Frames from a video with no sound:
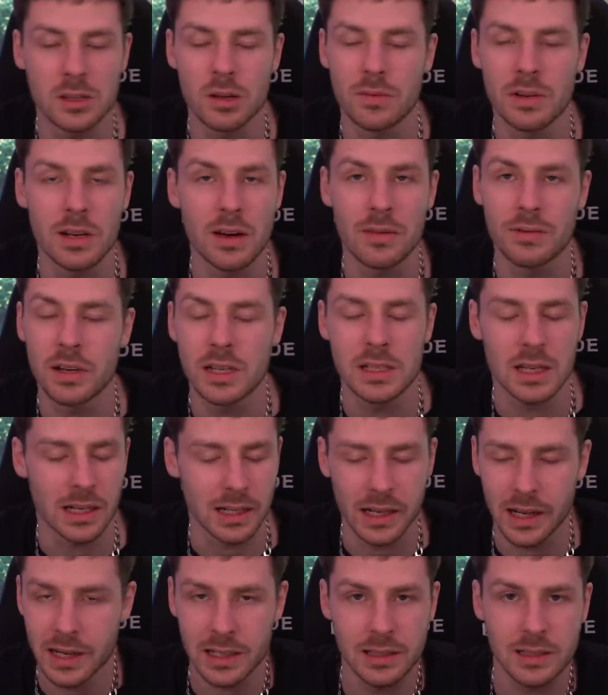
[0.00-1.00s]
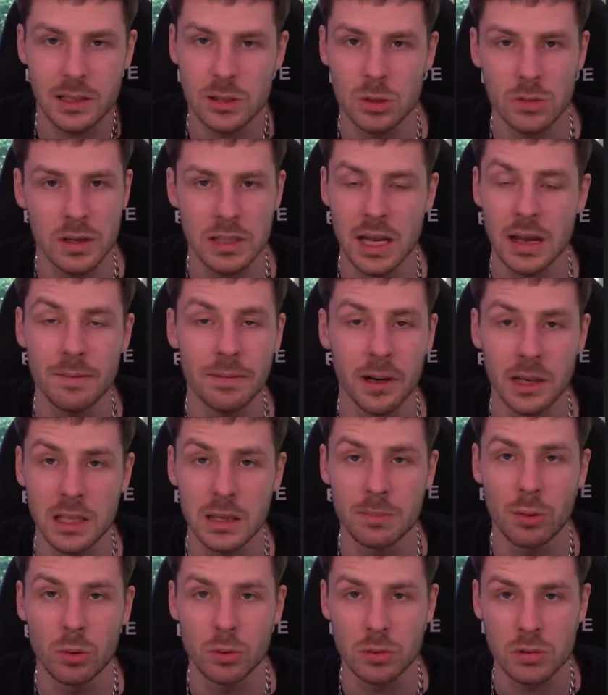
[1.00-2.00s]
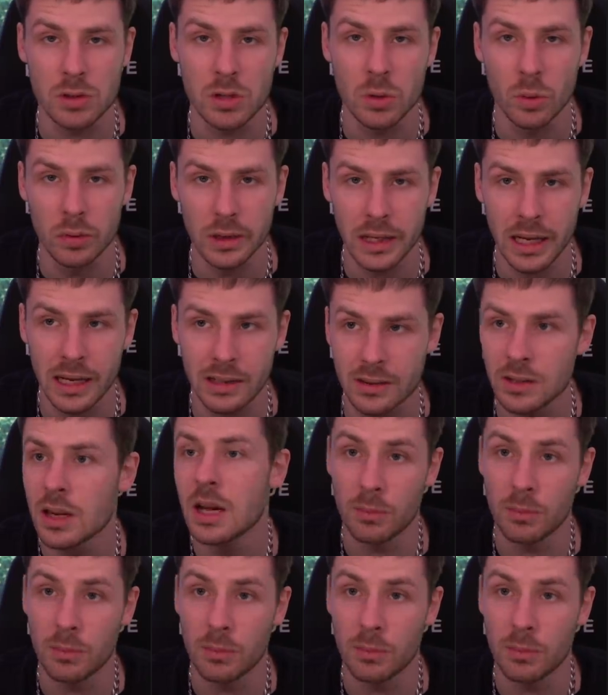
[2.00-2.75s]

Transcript: finde es auch wieder, wie gesagt, krass, dass sowas einfach in die Produktion geht,